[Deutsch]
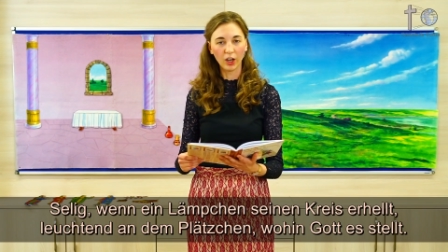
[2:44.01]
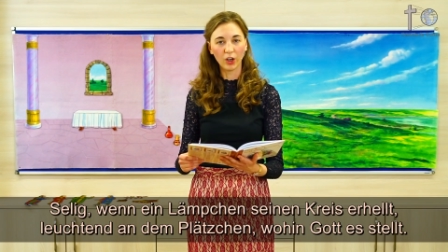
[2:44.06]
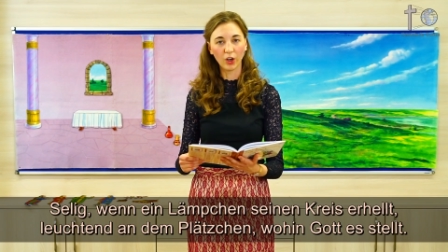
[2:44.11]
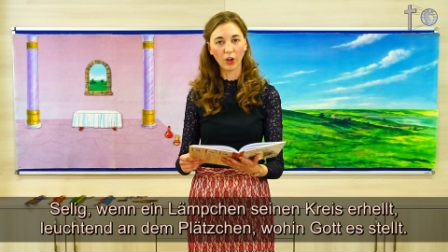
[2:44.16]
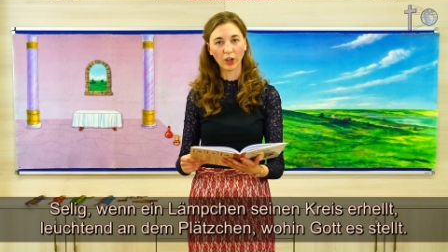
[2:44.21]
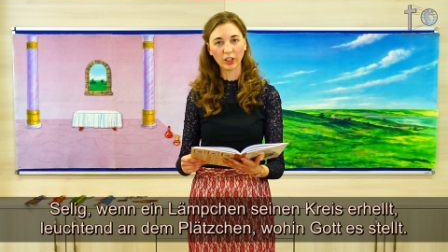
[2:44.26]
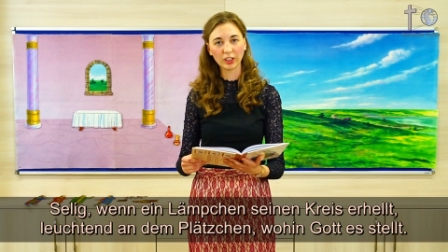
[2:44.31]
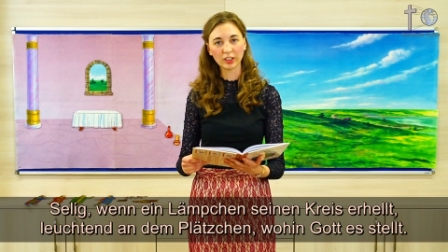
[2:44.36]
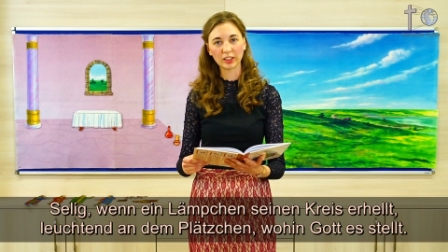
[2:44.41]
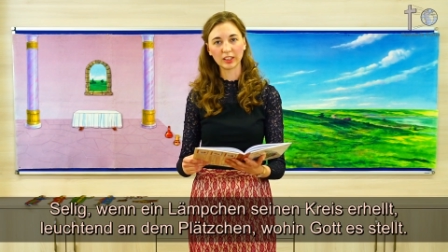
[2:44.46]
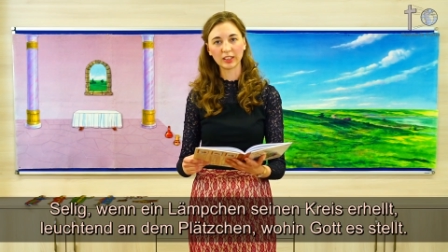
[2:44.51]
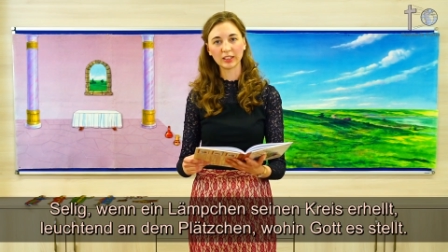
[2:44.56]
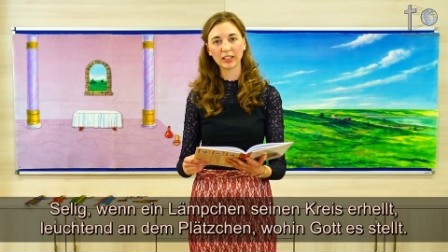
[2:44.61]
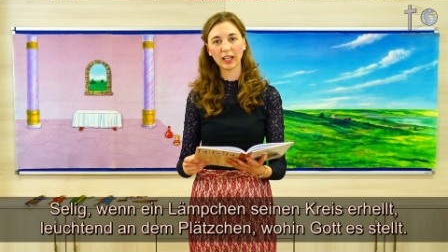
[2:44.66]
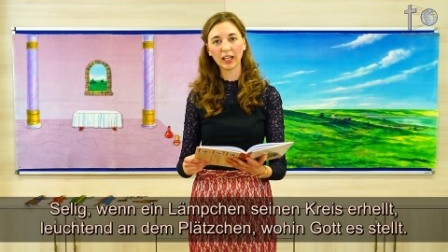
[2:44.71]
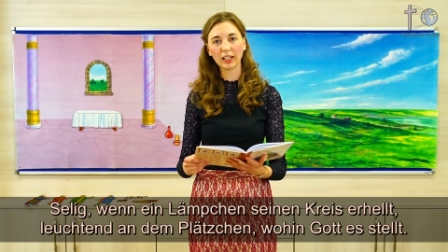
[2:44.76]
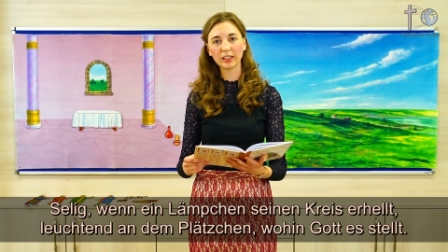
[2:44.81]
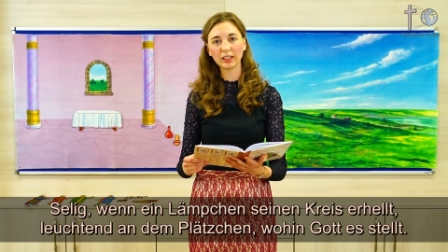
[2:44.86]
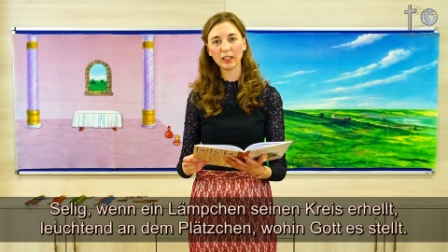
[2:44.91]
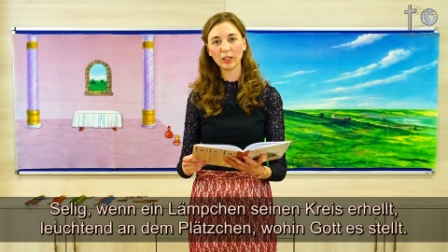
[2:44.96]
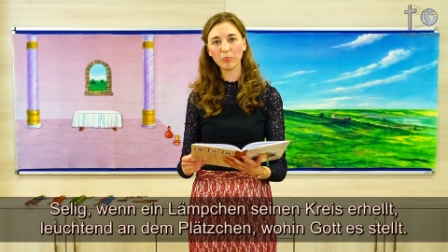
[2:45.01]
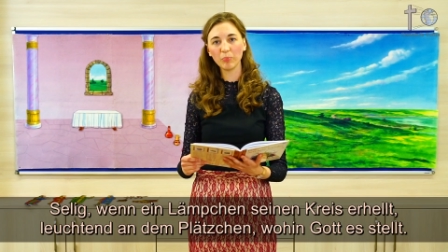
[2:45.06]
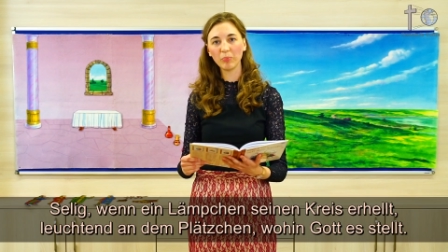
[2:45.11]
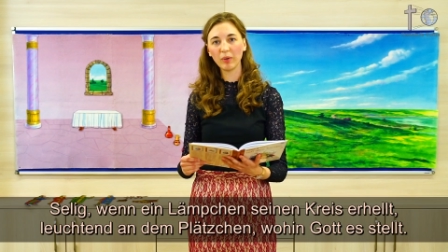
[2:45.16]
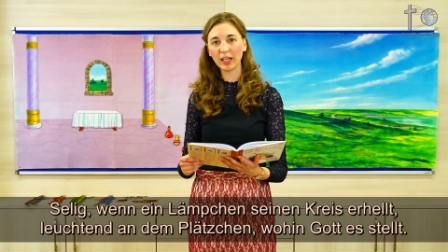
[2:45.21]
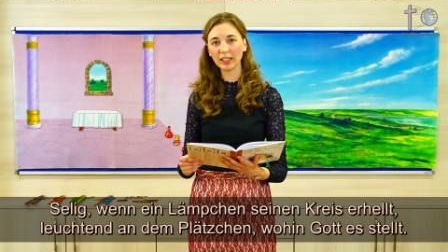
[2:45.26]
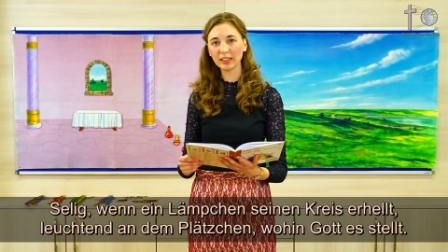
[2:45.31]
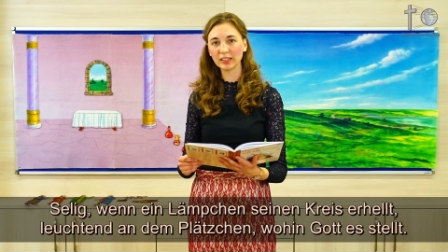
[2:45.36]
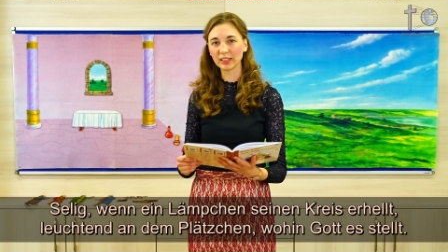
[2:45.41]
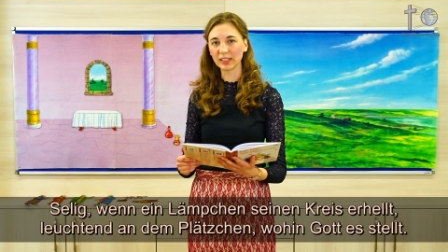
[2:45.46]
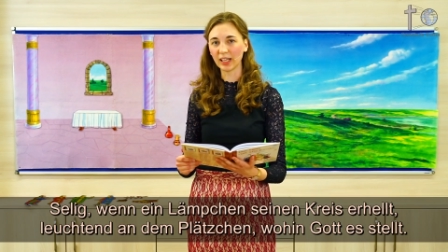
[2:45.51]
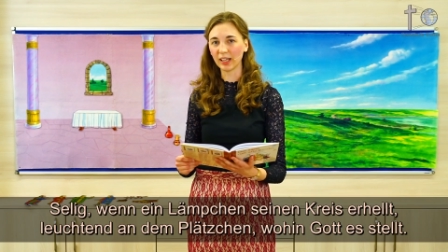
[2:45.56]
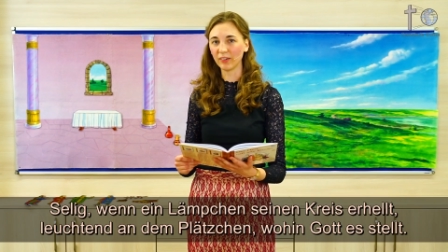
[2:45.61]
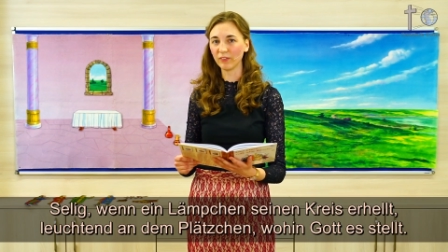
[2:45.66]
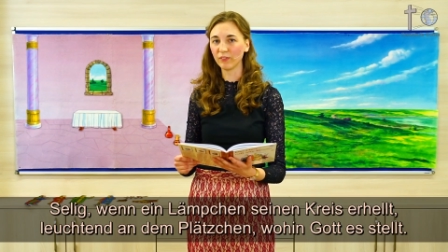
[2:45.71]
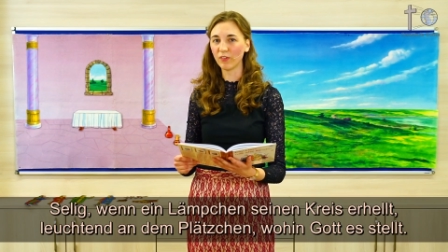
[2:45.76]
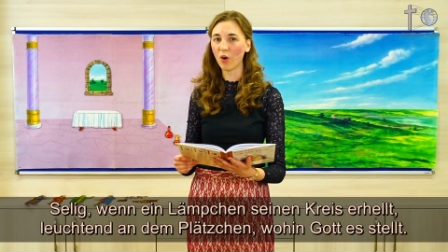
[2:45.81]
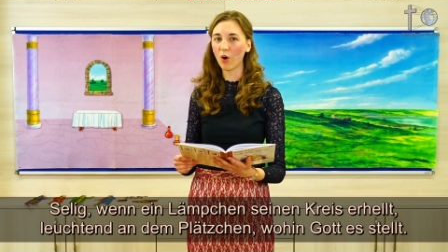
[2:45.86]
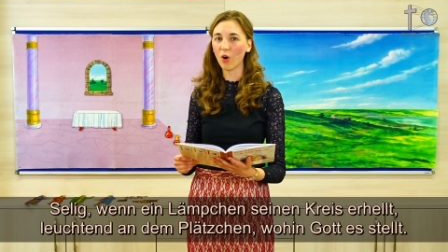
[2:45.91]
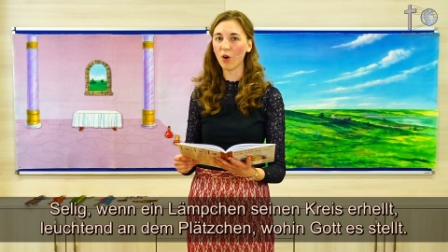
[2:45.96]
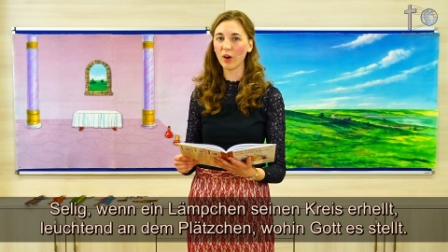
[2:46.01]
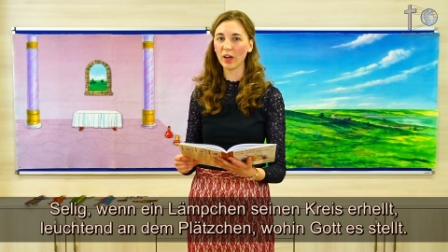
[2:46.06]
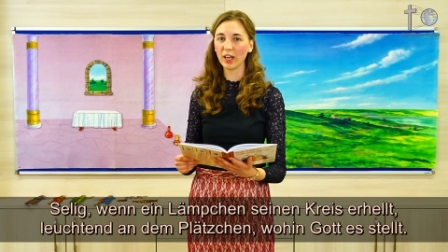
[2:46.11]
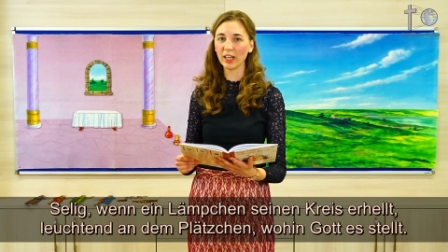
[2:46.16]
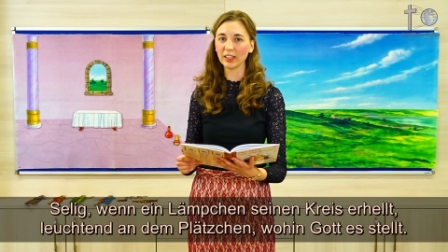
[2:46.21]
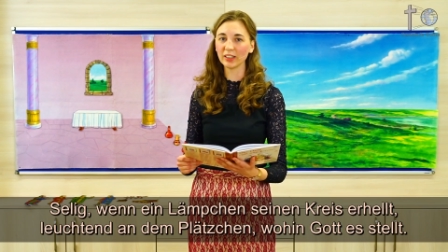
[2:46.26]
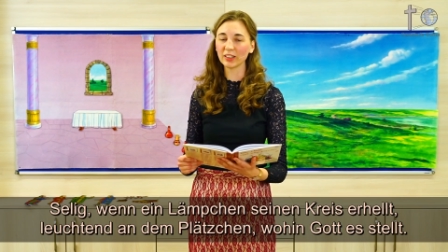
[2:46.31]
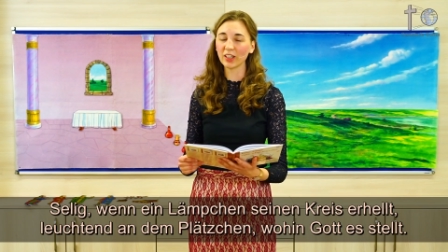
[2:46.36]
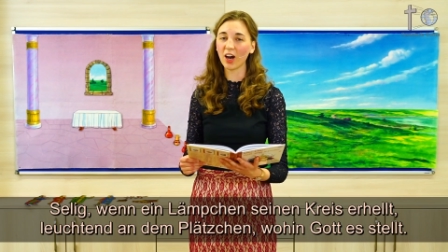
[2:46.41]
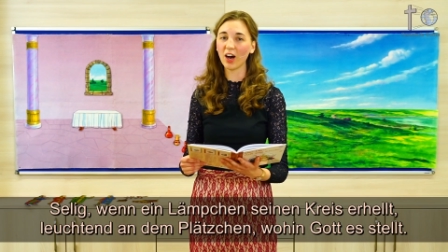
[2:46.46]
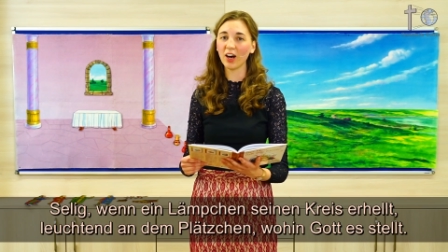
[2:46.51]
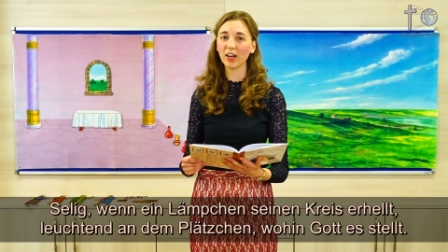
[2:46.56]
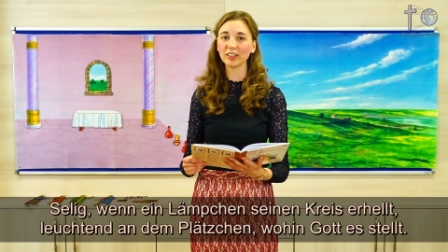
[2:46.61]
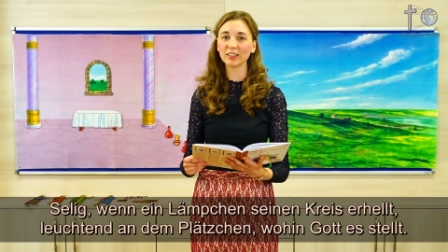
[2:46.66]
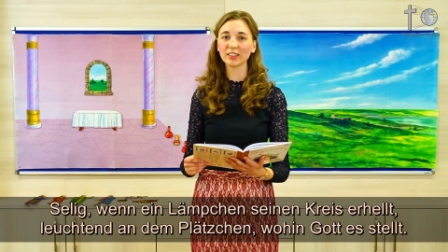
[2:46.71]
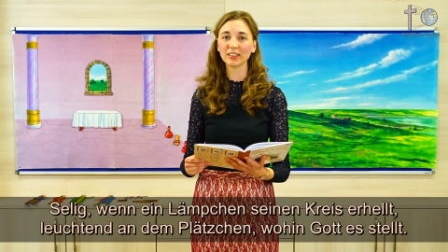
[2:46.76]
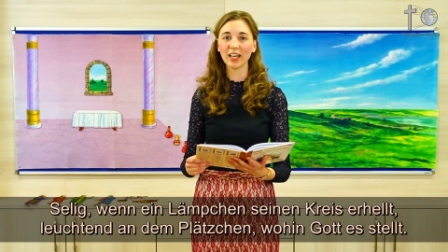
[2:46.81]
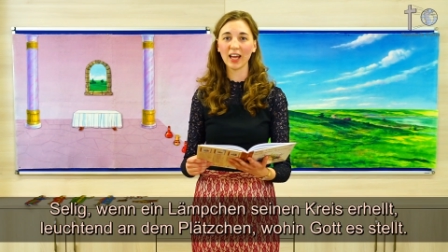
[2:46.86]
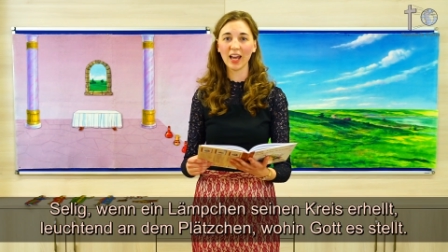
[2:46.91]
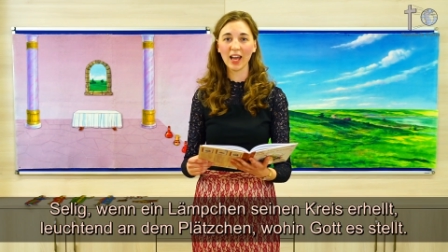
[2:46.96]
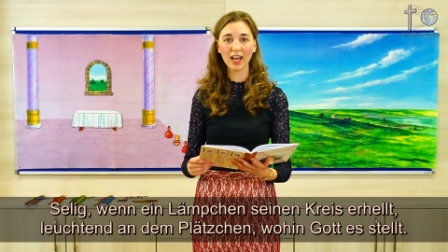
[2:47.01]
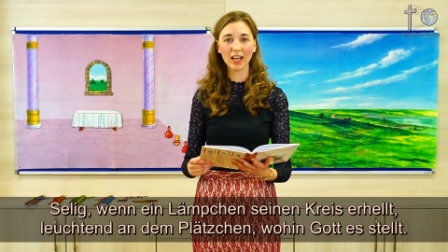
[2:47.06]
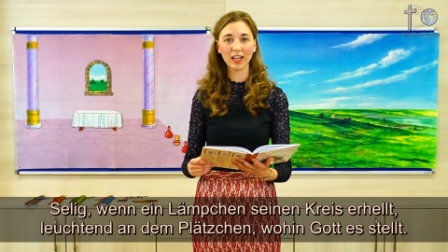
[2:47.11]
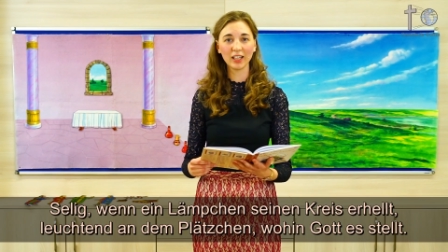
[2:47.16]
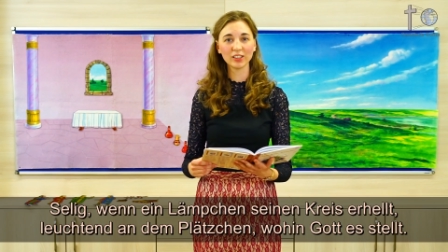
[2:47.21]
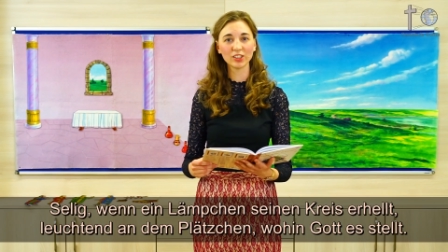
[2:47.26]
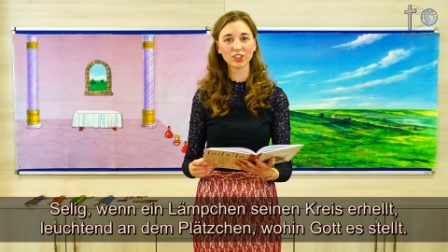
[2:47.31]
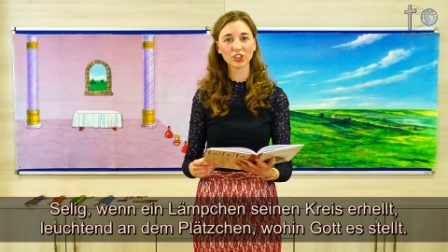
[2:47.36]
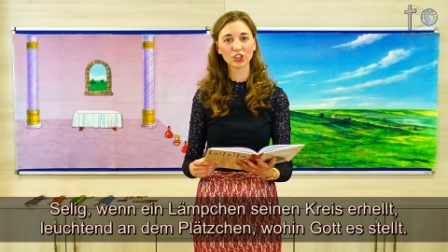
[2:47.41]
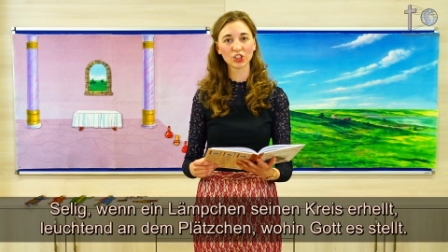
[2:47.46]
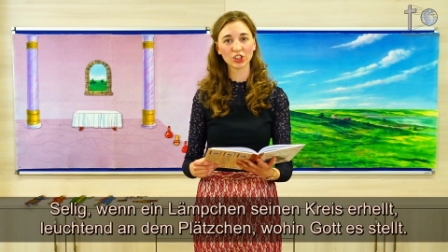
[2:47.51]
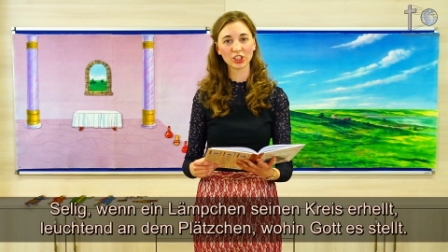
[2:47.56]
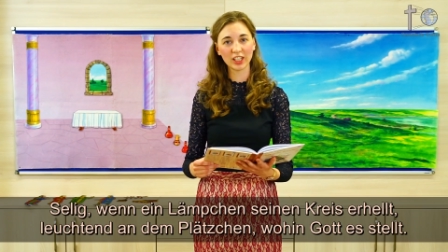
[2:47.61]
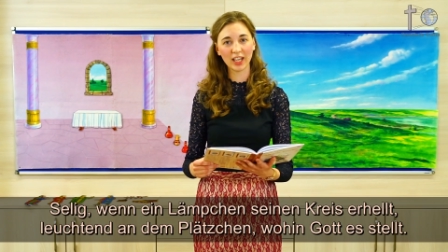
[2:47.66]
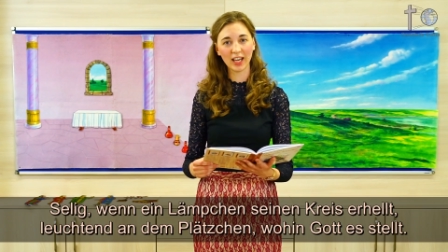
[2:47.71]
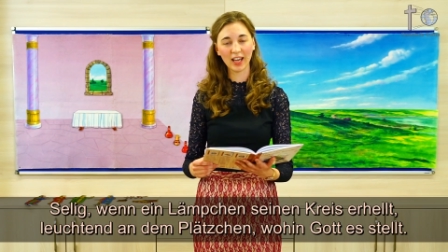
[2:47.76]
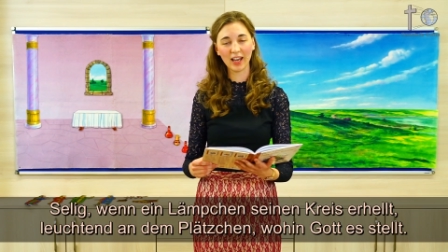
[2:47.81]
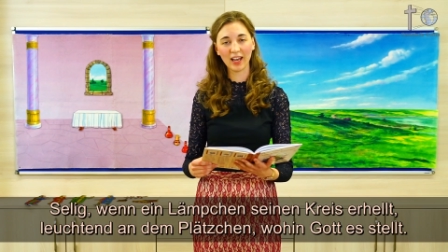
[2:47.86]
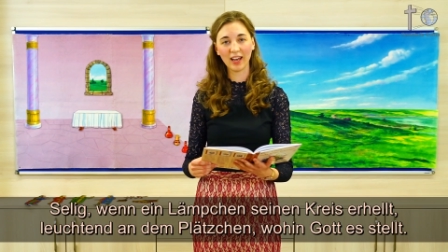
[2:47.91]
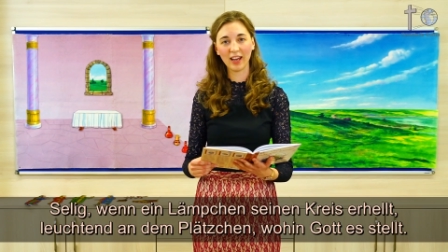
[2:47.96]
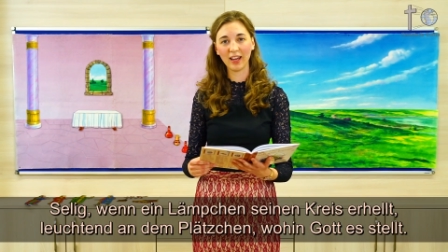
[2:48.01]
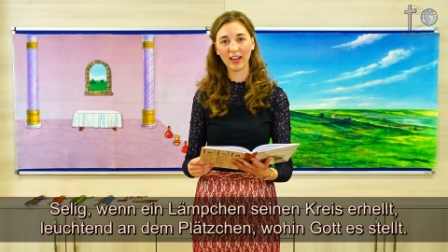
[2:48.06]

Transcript: leuchtend an dem Plätzchen, wohin Gott es stellt.